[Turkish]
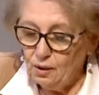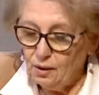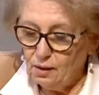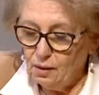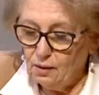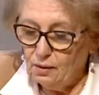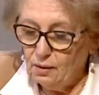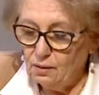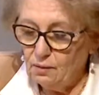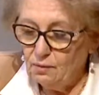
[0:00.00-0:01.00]
e,
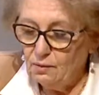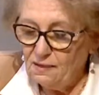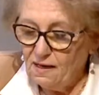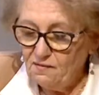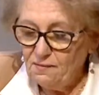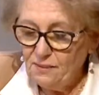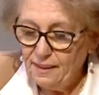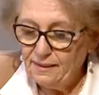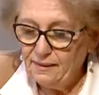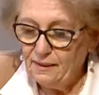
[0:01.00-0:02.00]

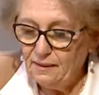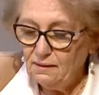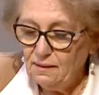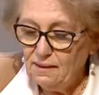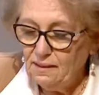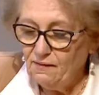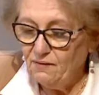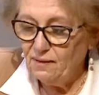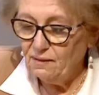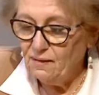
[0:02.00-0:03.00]
devrimlerini, ilke
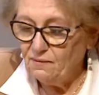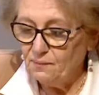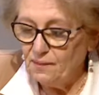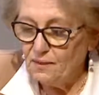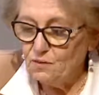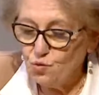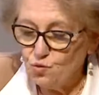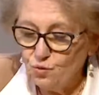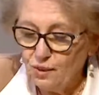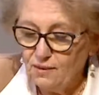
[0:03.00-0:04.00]
ve devrimlerin
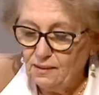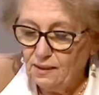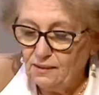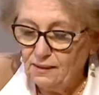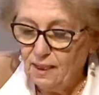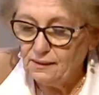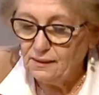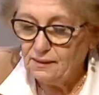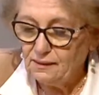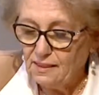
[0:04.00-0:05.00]
Cumhuriyet'in kadın
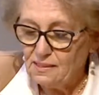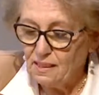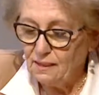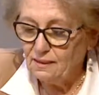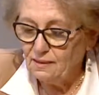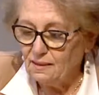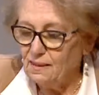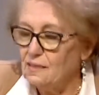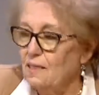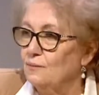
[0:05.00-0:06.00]
haklarında sağladığı
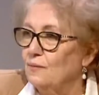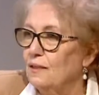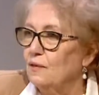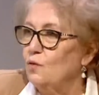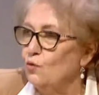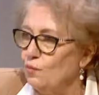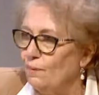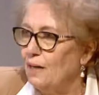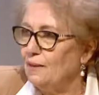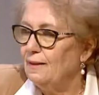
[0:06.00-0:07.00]
kazanımları
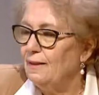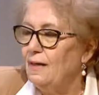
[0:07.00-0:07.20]
korumak,